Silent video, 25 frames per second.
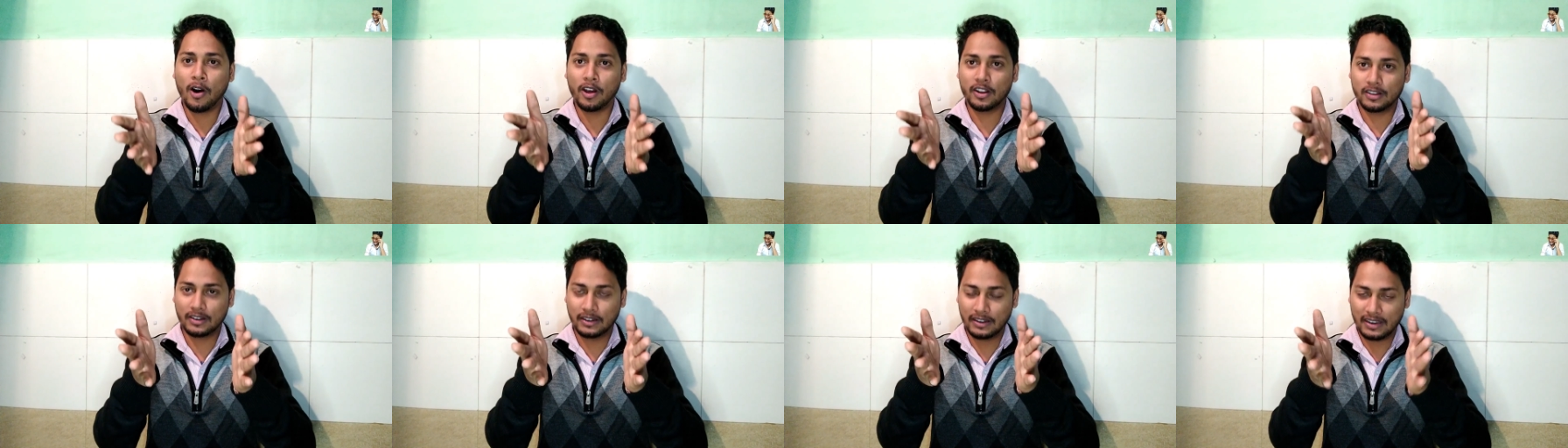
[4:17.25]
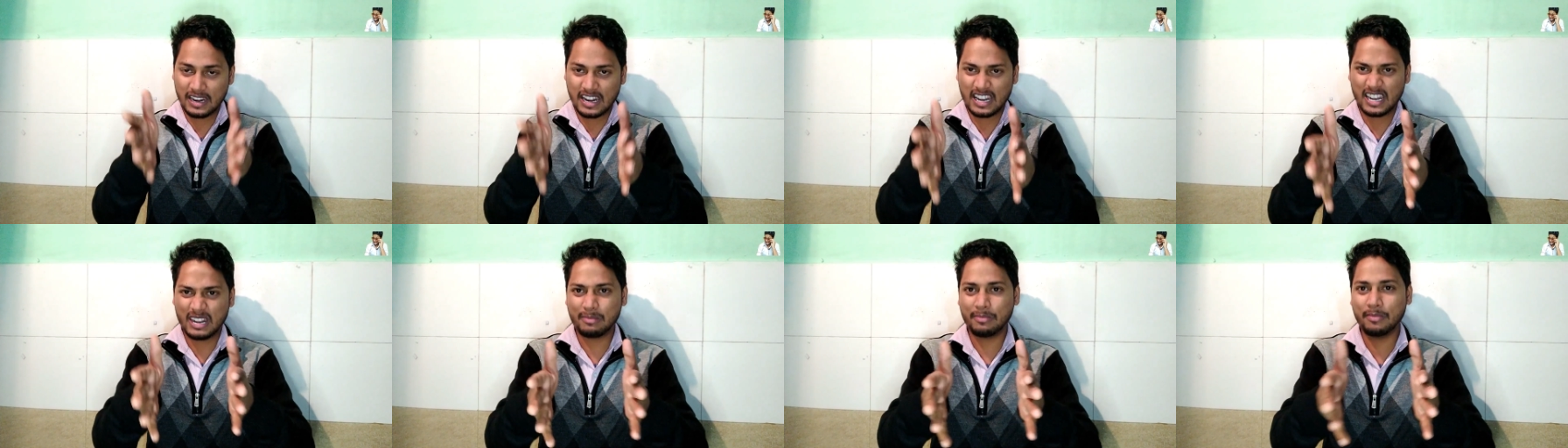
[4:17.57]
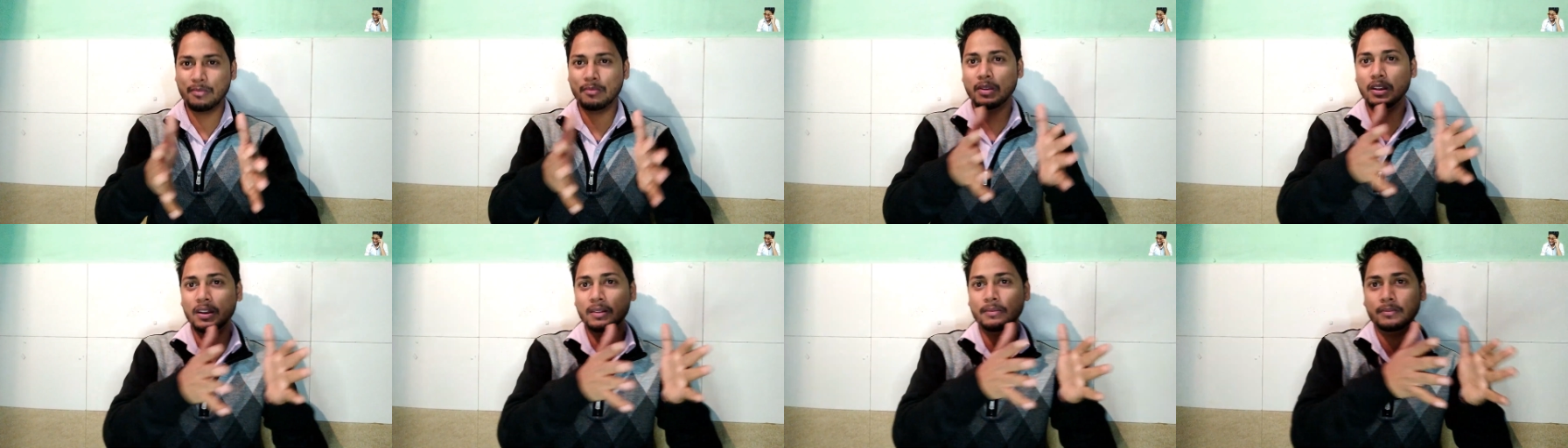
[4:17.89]
और रियली
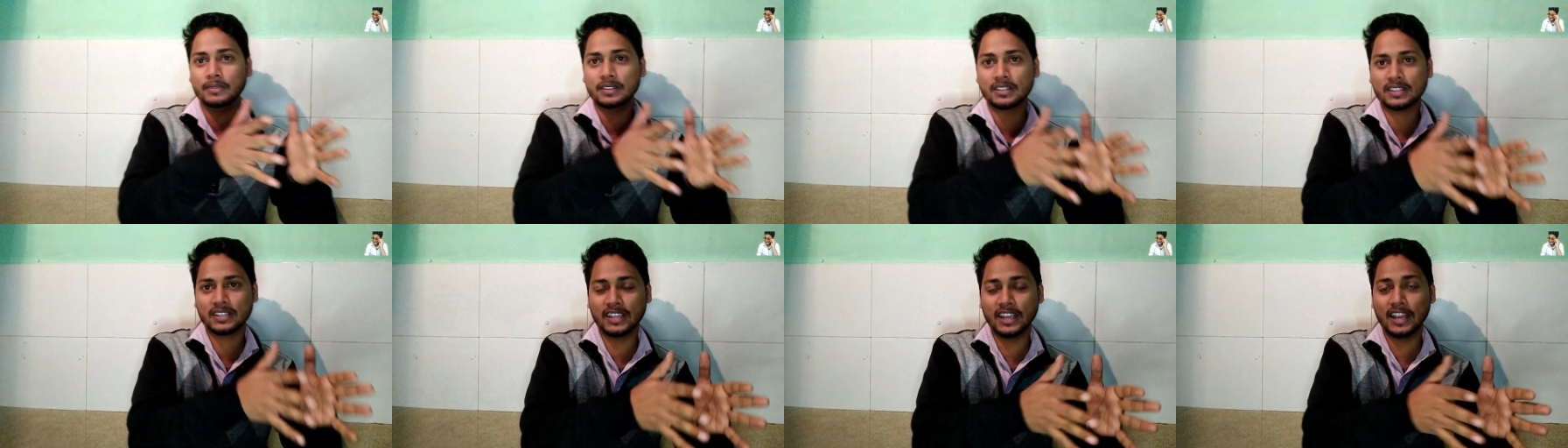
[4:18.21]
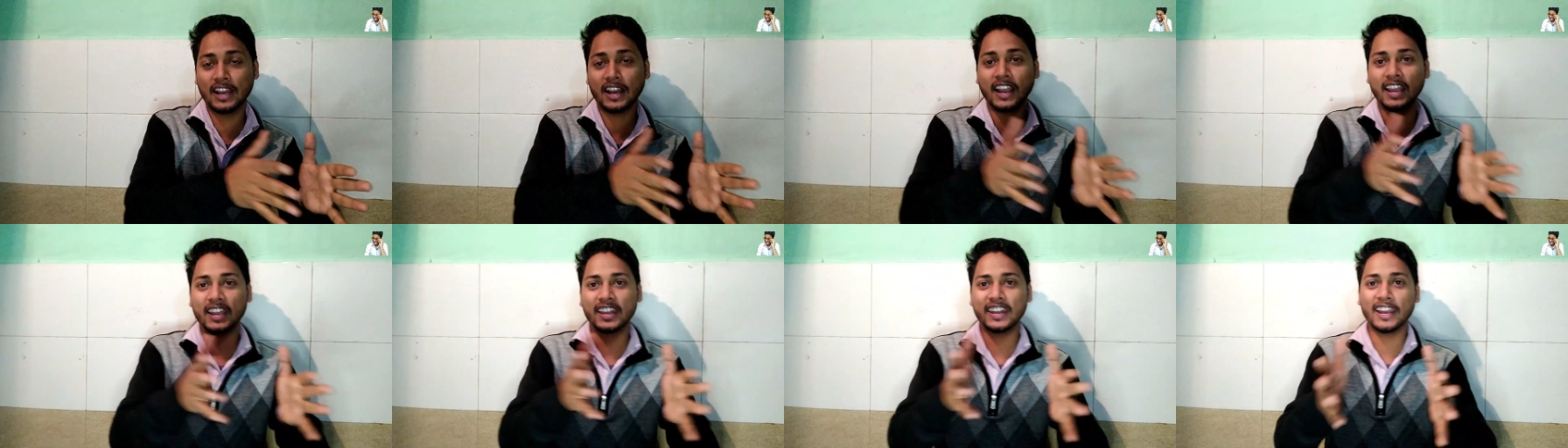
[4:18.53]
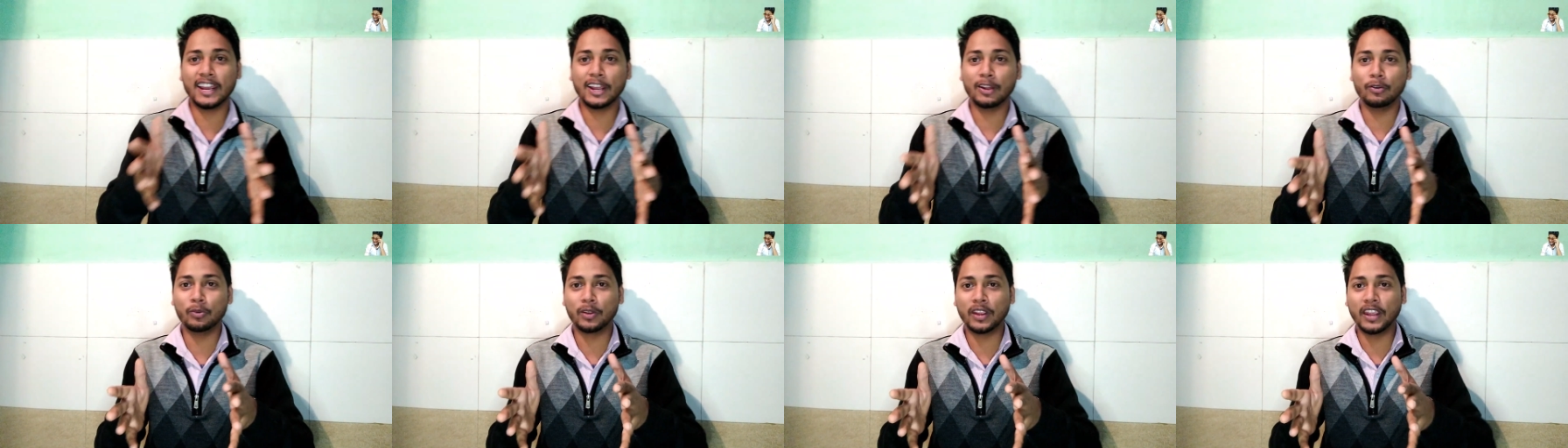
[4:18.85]
में मैंने मिस किया कहीं
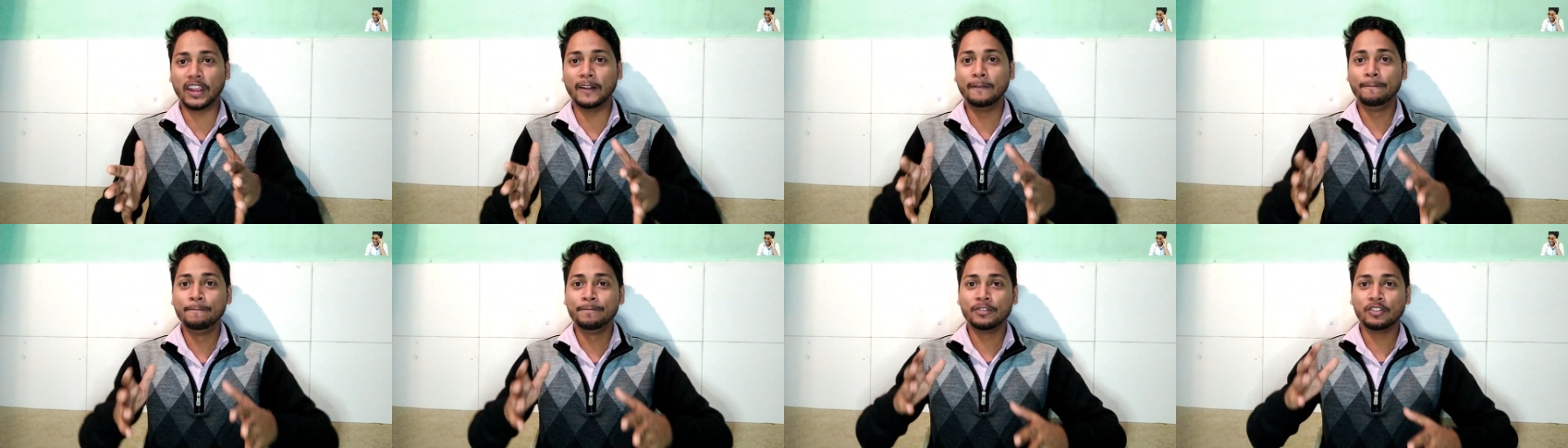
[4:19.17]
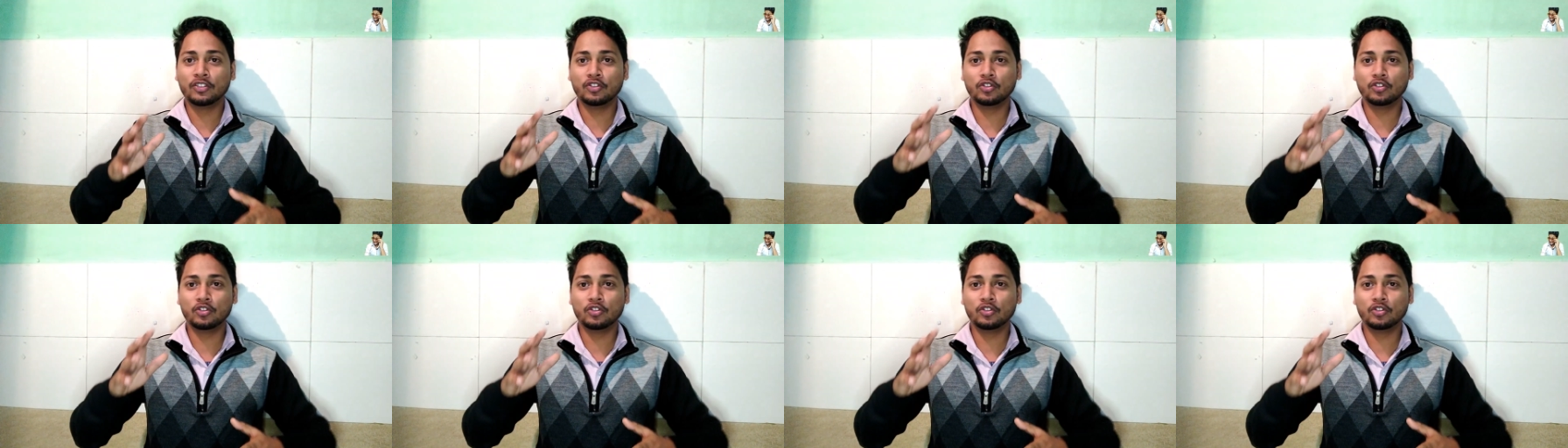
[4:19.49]
ना कहीं उनके